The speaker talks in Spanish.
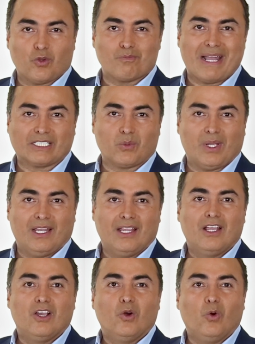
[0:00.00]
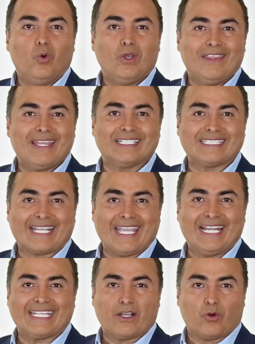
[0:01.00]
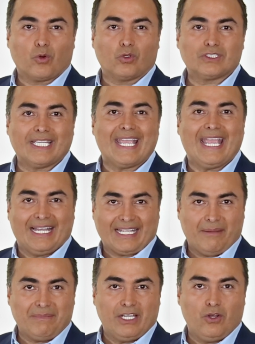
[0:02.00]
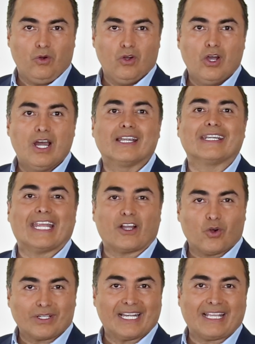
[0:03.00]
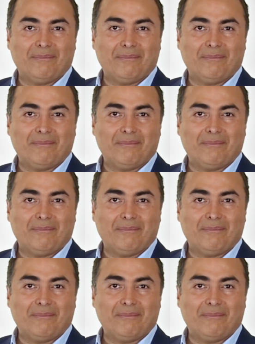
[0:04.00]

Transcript: John Maxwell, un líder es aquel que conoce el camino, recorre el